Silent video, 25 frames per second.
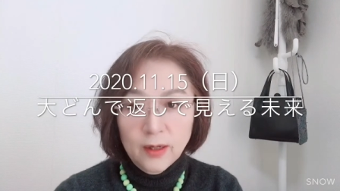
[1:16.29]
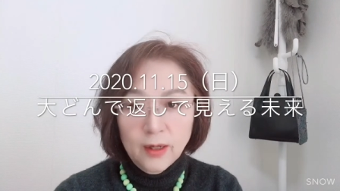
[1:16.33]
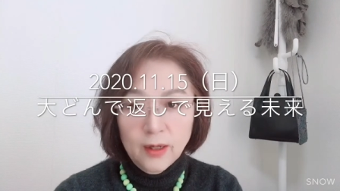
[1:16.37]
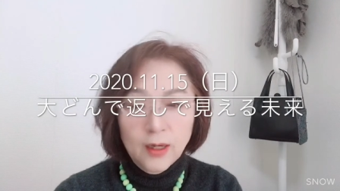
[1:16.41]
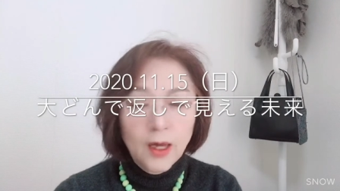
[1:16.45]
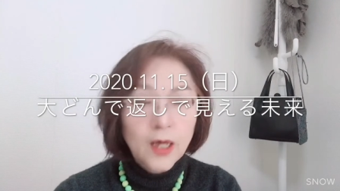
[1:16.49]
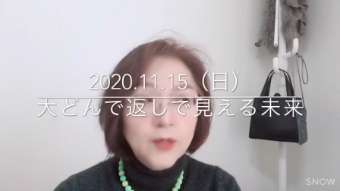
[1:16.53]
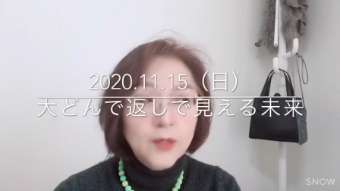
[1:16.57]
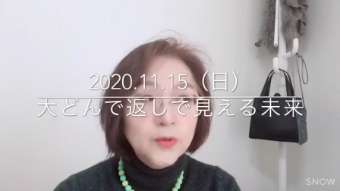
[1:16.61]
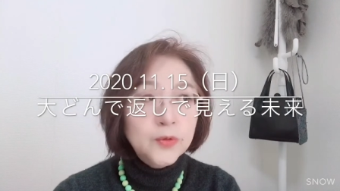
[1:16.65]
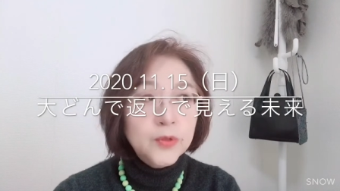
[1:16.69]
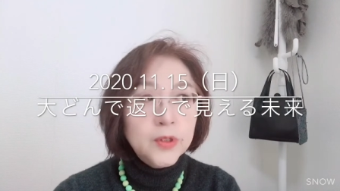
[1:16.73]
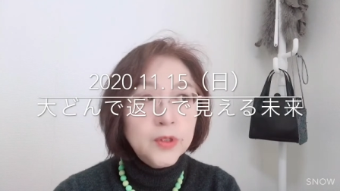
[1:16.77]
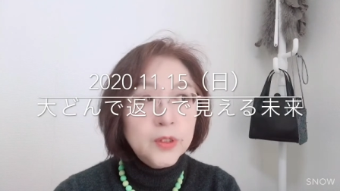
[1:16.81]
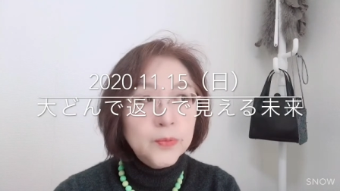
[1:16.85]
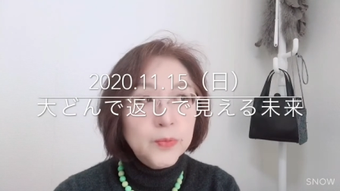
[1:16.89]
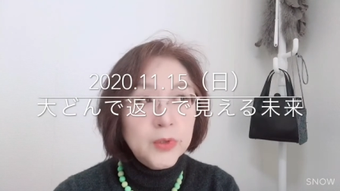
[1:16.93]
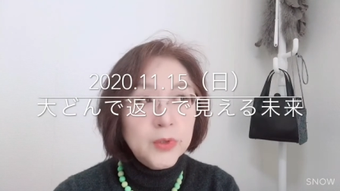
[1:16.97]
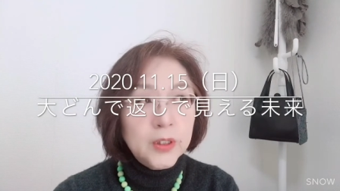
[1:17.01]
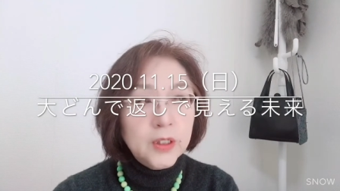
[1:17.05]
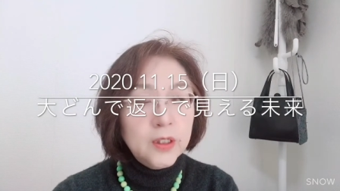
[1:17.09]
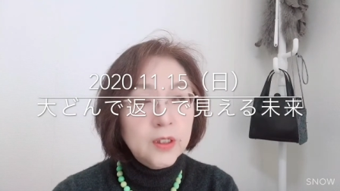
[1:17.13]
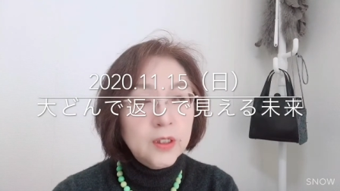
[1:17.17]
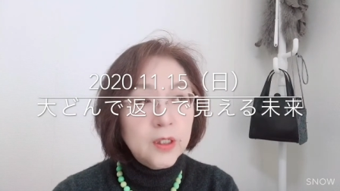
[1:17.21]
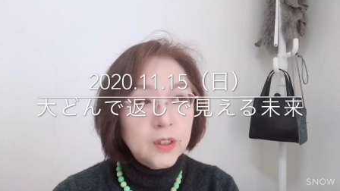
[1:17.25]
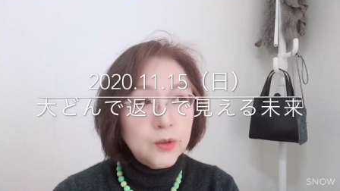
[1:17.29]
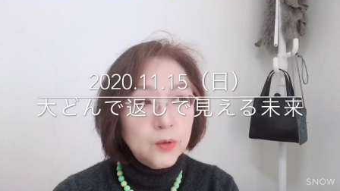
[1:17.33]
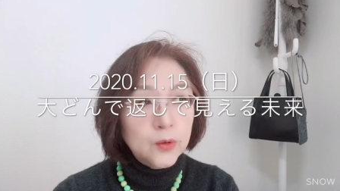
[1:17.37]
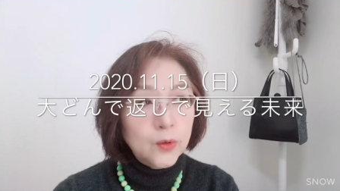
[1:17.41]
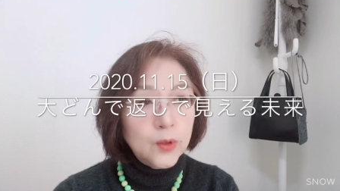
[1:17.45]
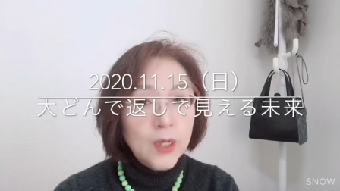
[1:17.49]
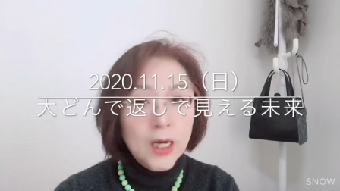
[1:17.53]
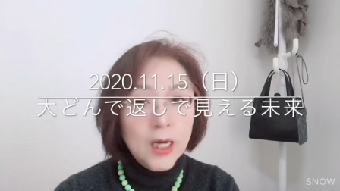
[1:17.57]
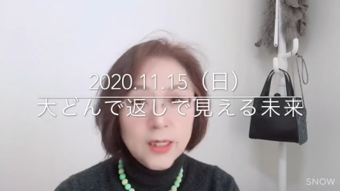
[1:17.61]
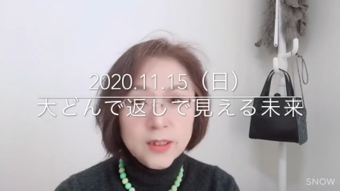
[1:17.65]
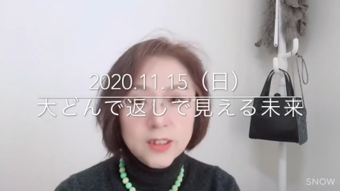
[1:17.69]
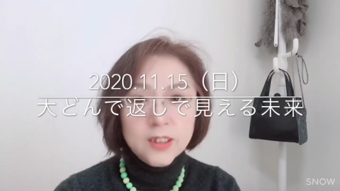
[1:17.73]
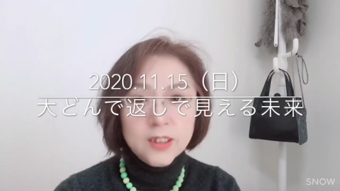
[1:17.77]
ある意味あの
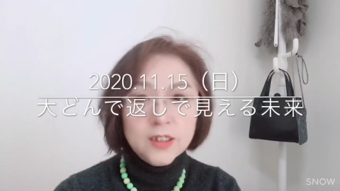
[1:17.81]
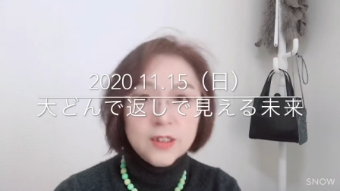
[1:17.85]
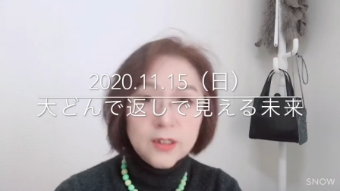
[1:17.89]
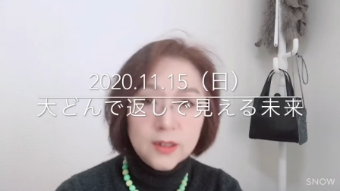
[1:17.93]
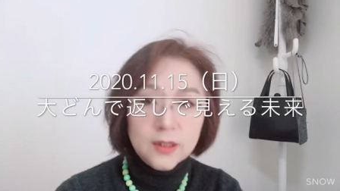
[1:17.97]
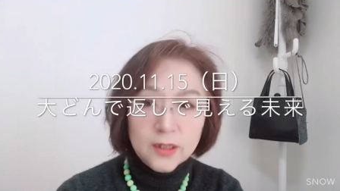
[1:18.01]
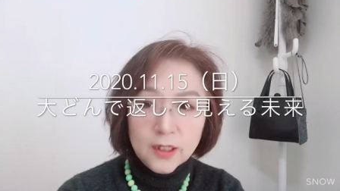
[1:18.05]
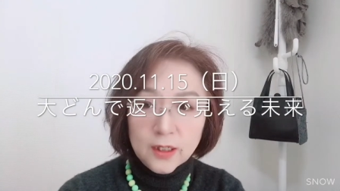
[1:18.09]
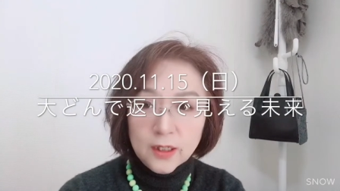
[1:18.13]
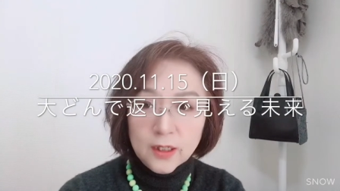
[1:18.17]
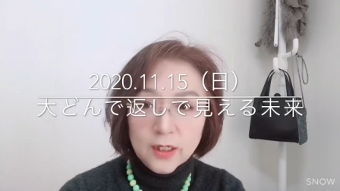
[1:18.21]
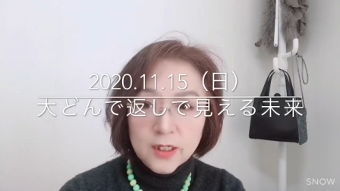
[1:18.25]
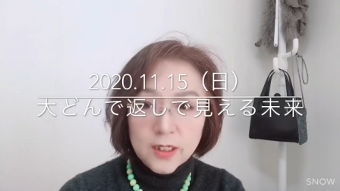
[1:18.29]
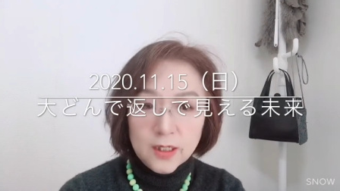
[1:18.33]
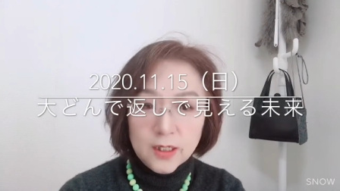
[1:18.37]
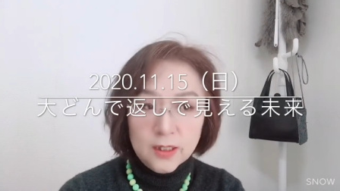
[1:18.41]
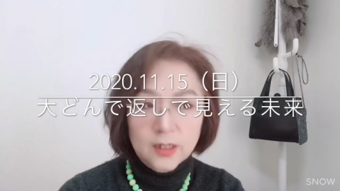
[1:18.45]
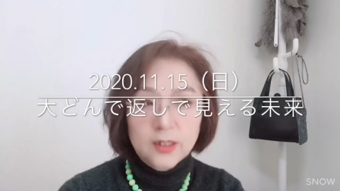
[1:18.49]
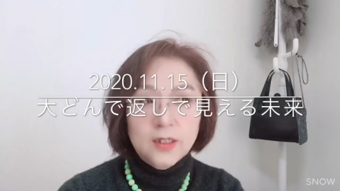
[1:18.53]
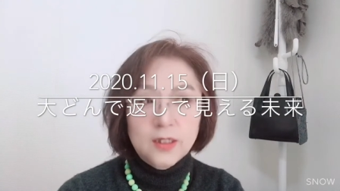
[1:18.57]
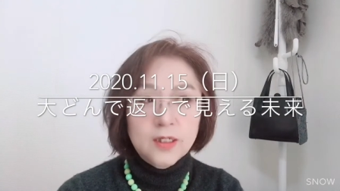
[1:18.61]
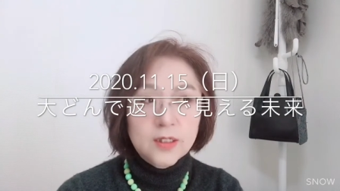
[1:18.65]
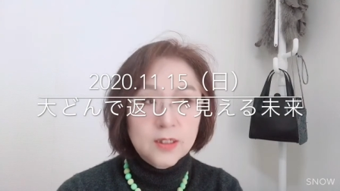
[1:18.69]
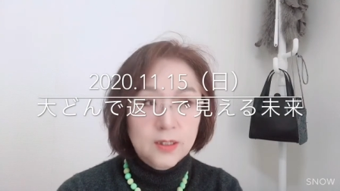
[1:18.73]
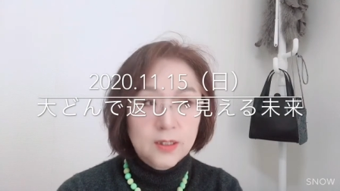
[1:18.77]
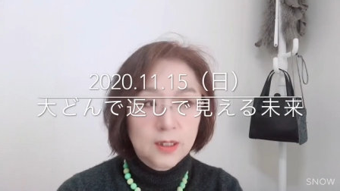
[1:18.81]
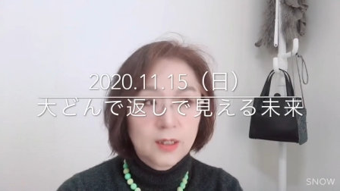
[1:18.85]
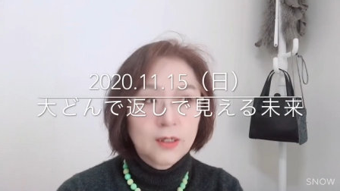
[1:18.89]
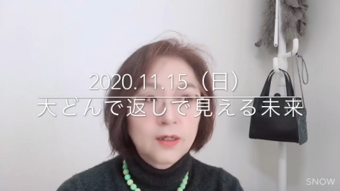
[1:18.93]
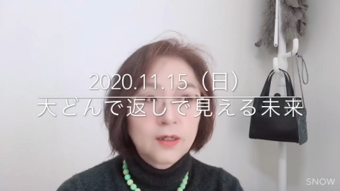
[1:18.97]
勝ちにいってないじゃないですか。